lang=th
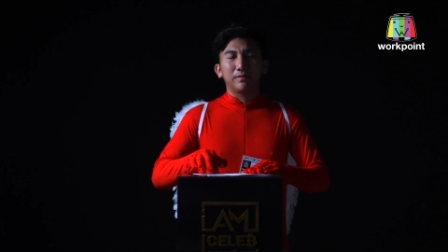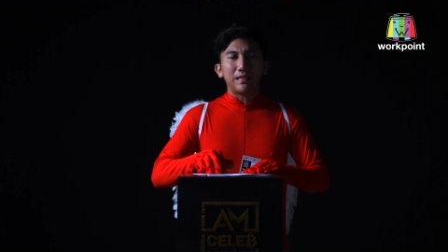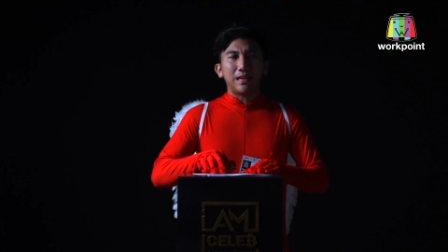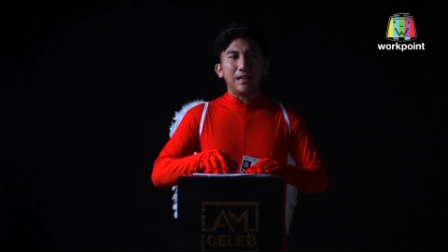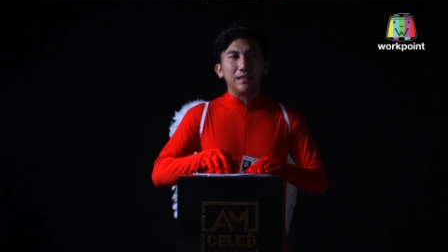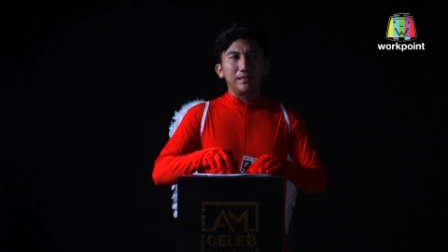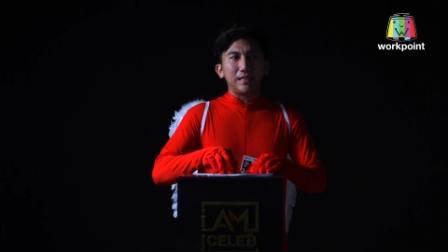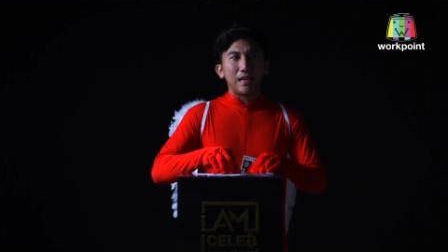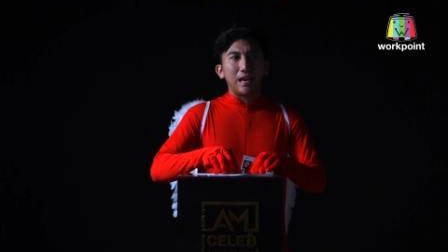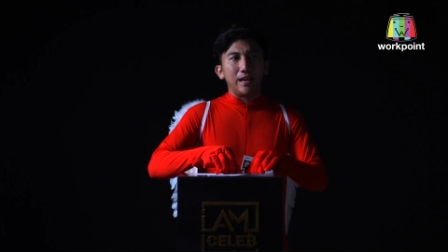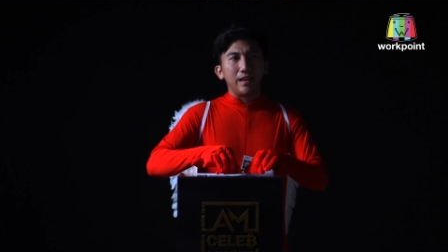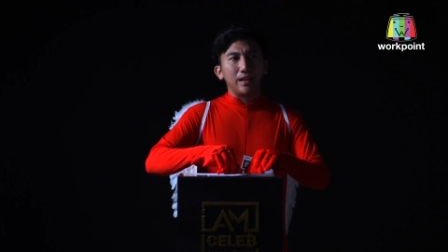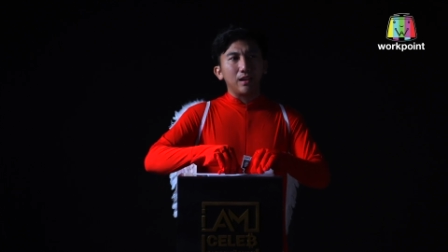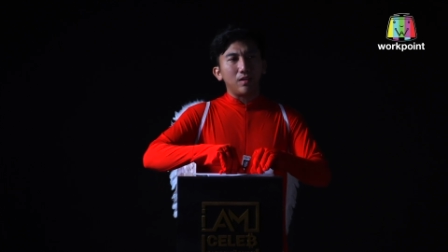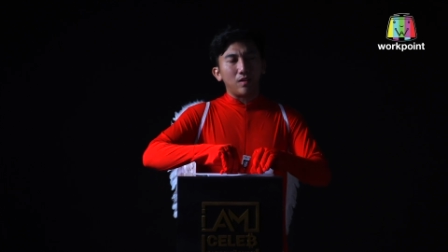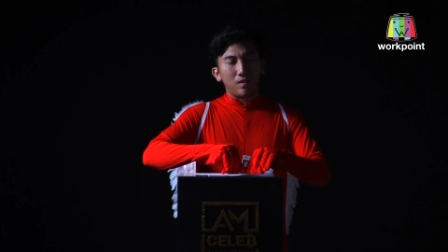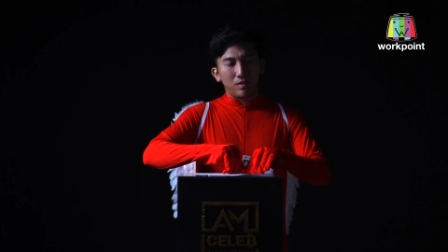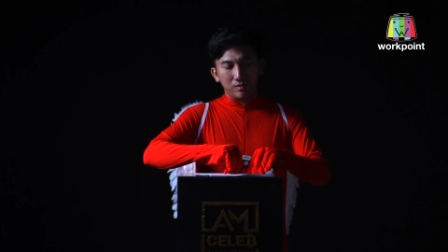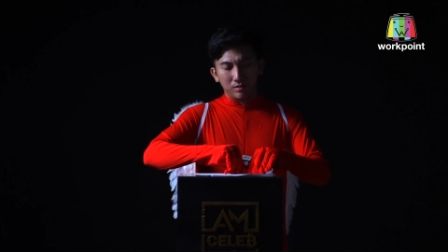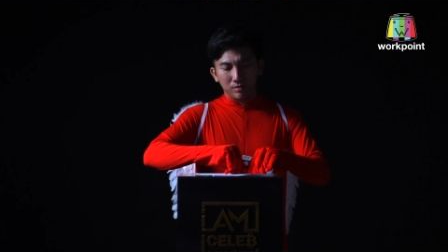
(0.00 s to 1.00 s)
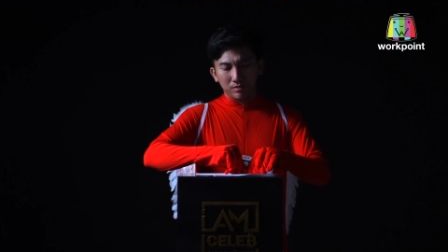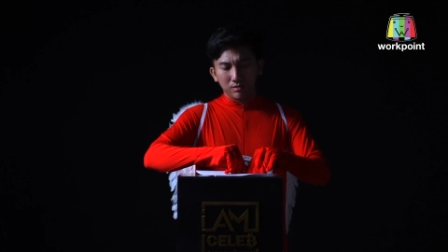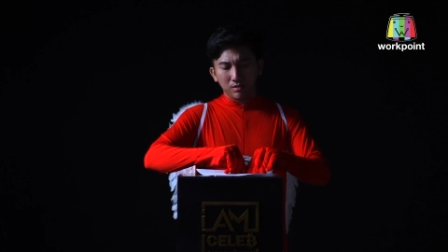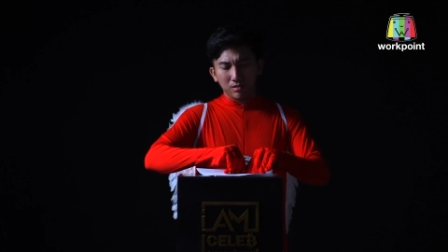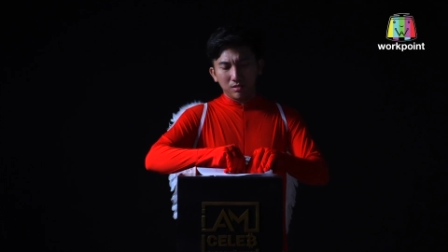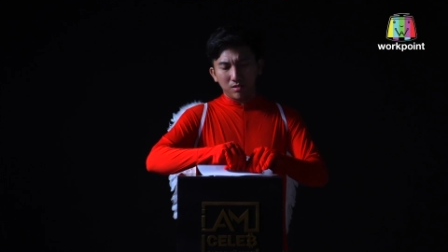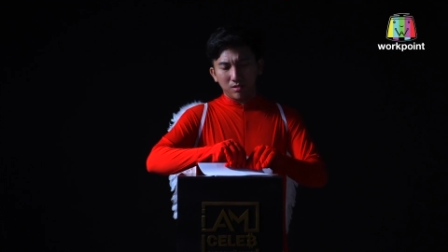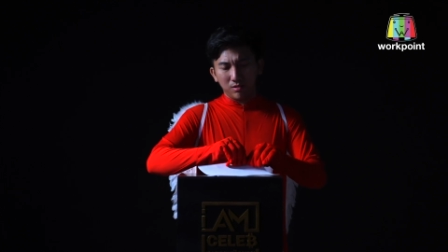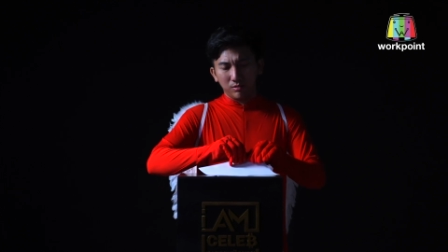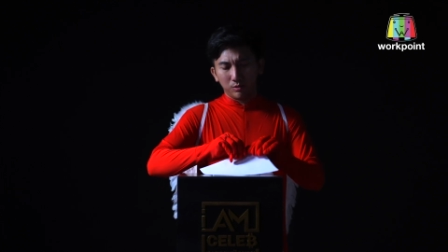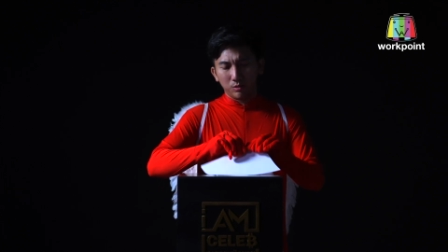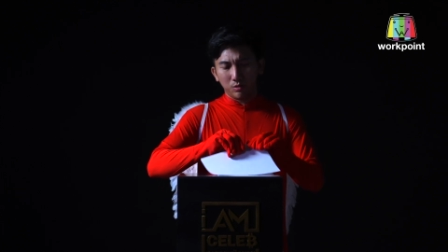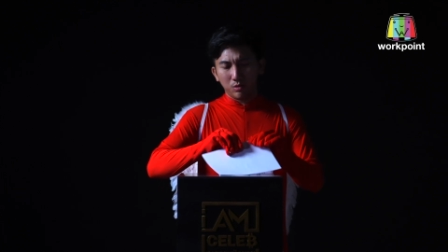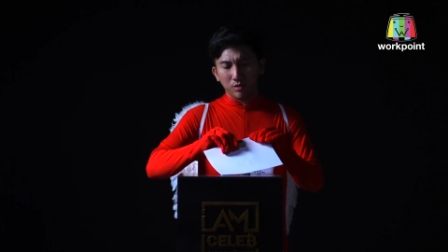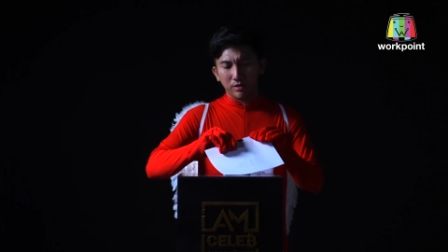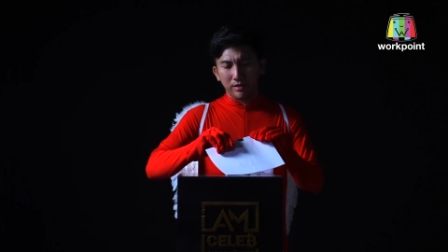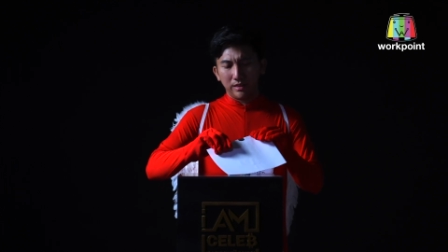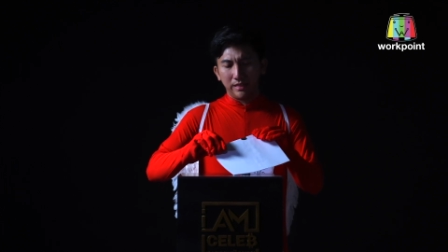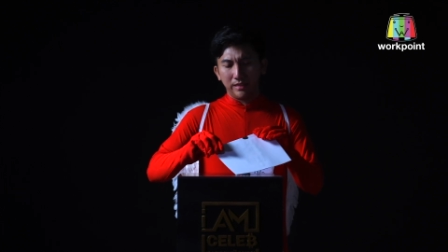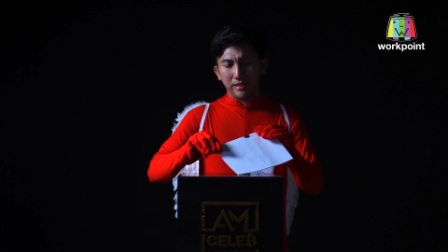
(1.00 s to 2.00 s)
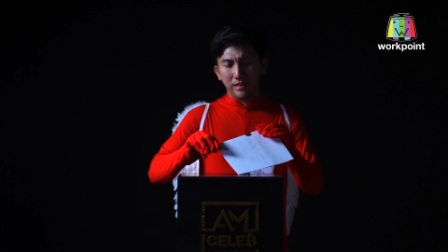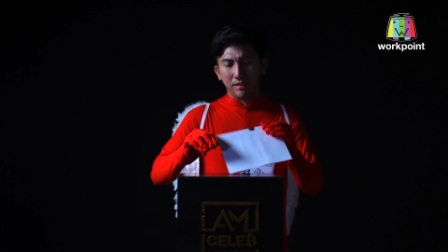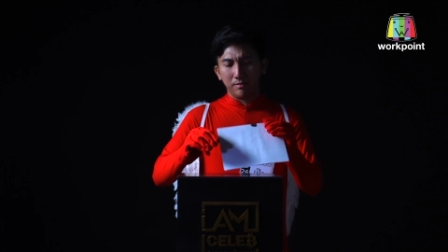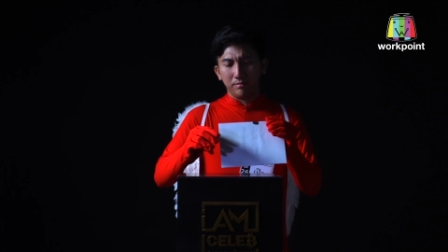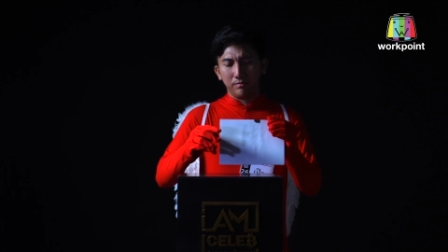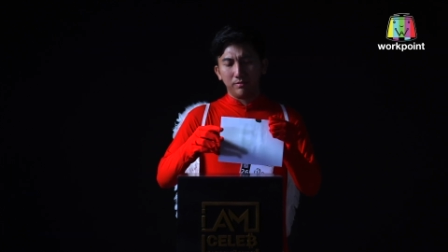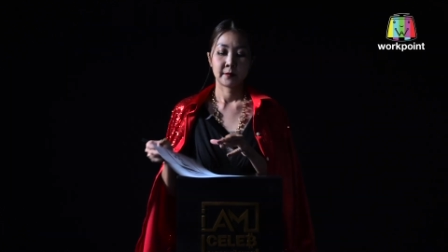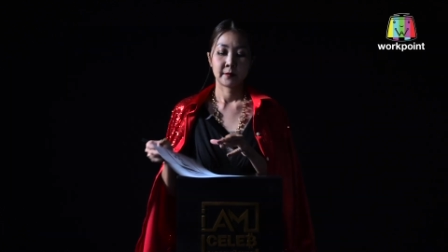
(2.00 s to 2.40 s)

ตั้งใจของทุกคนในทีม